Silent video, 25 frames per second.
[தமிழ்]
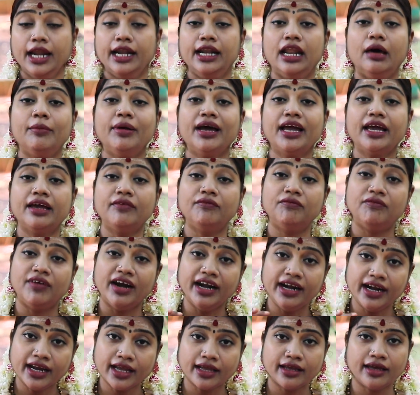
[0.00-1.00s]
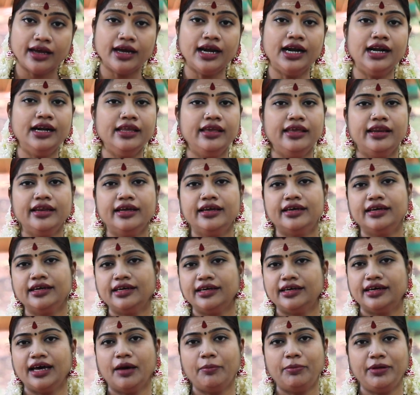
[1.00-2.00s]
நமக்கு வழக்குகள் இருக்கு
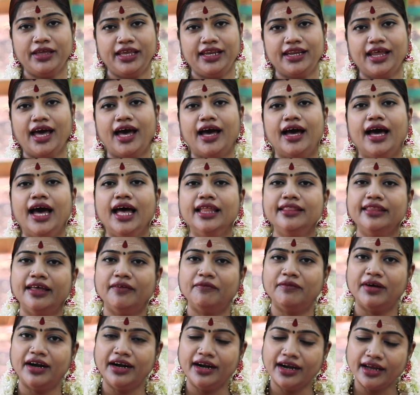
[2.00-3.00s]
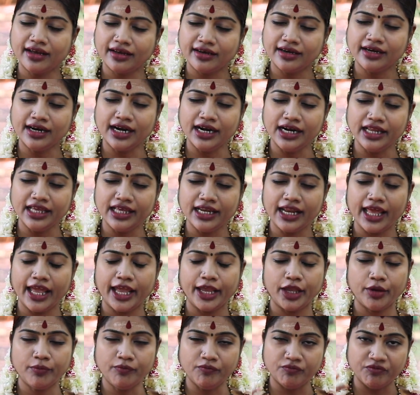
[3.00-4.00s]
அப்படின்னா அந்த
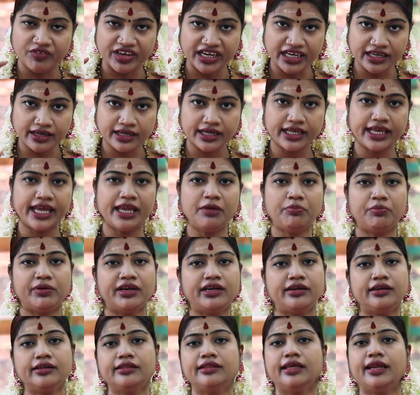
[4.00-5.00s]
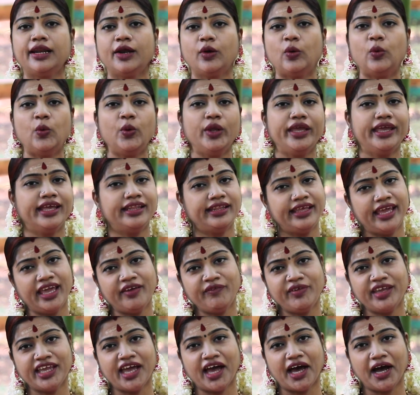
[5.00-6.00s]
வழக்குகளிலேயும் வெற்றியை பெற்றுத்தரக்கூடிய
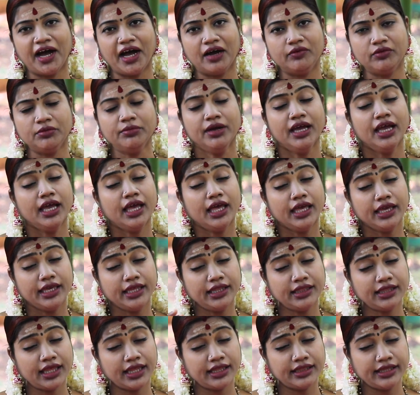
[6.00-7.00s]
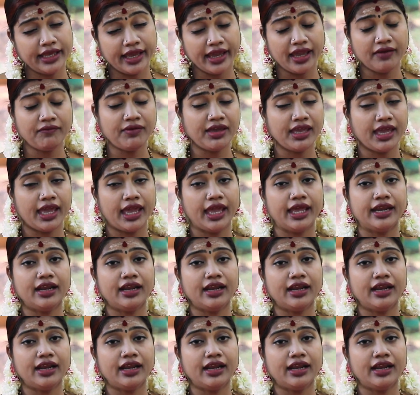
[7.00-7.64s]
தேவியாகவும் இந்த தேவியே